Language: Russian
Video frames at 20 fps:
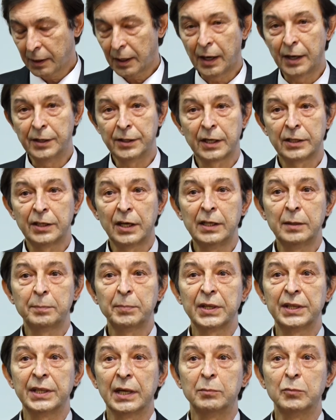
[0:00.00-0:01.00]
А иногда не
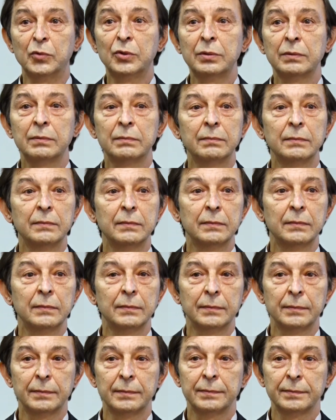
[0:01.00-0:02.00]
по одному,
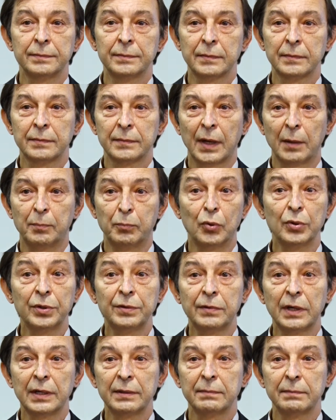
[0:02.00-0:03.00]
а по
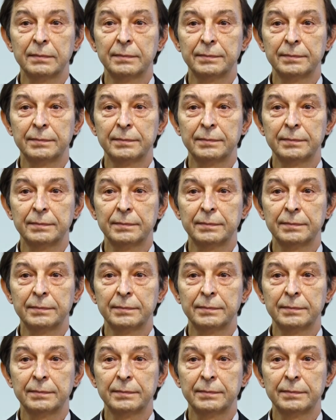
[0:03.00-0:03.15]
два.